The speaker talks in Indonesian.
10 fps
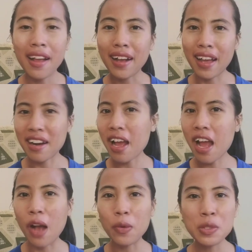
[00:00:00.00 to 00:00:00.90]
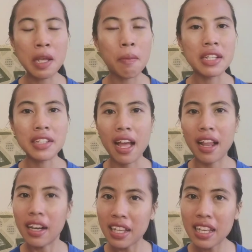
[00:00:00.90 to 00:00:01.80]
Karena aku sama
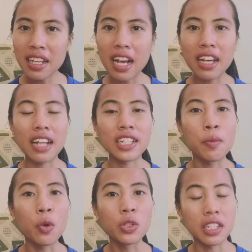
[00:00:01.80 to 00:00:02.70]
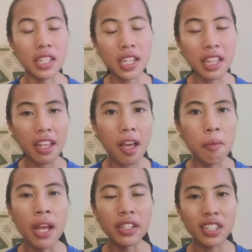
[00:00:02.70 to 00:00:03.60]
sekali nggak ngerasa bosen ketika
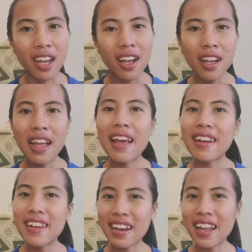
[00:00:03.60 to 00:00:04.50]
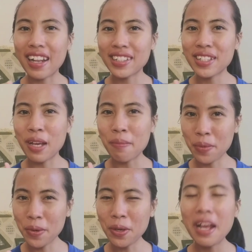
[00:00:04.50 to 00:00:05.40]
baca dan narasinya
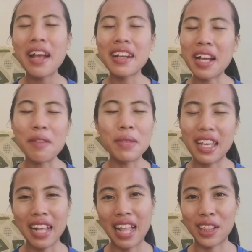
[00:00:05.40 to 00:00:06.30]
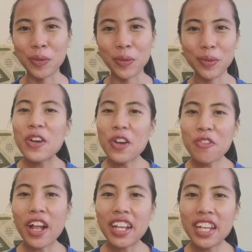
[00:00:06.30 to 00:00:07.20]
pun nggak bikin ngantuk.
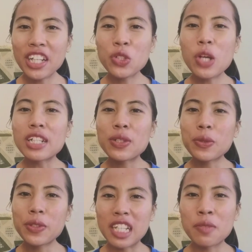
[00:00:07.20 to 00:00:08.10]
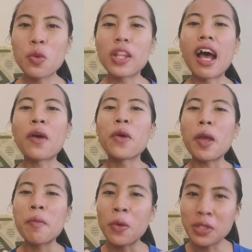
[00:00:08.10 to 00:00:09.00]
Novel ini juga sukses membuat aku
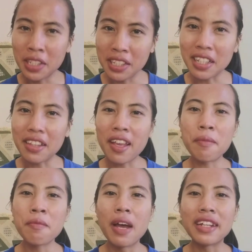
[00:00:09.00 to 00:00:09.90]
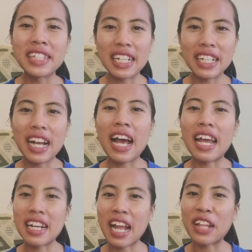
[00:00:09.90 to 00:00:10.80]
emosi setiap membacanya
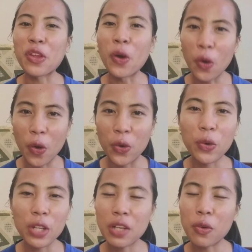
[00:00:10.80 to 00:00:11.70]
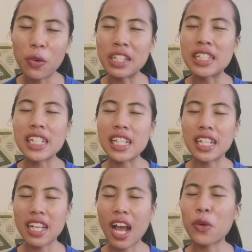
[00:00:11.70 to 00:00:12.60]
karena tokoh Noriko di
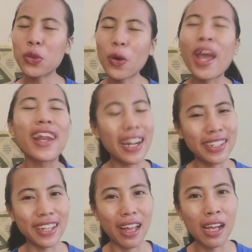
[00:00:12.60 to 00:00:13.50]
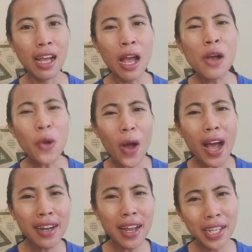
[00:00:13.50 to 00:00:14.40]
sini. Aku tuh heran ya, kok
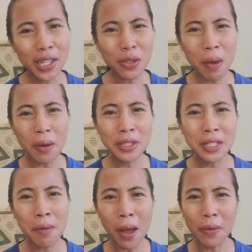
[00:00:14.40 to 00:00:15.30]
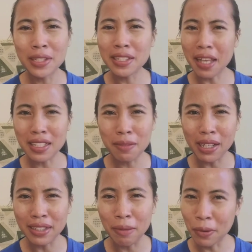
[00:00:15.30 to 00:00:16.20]
ada gitu manusia-manusia
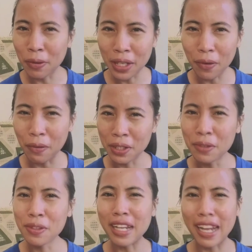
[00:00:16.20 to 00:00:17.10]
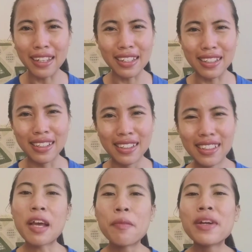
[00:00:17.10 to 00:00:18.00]
semacam Noriko di dunia ini?
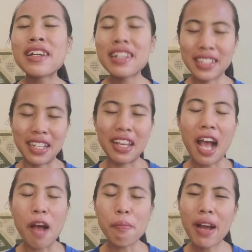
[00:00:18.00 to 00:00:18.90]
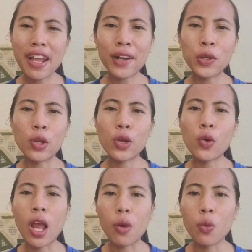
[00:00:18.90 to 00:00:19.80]
Ya benar sih, apa yang Noriko
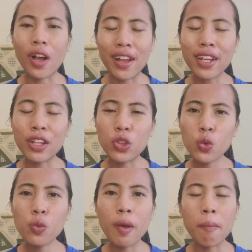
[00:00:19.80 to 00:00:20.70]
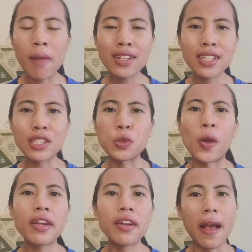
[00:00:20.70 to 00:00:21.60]
lakukan itu memang
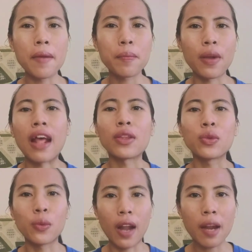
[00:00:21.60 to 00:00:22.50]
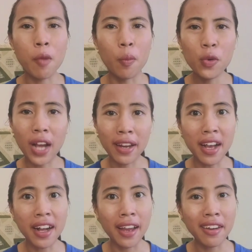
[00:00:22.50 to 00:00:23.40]
sesuai dengan peraturan maupun
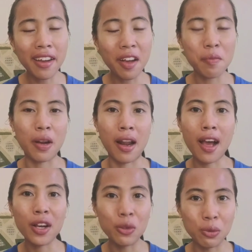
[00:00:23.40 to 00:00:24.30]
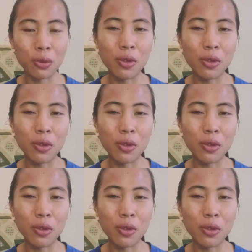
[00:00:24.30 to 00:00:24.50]
kaidah-kaidah yang berlaku.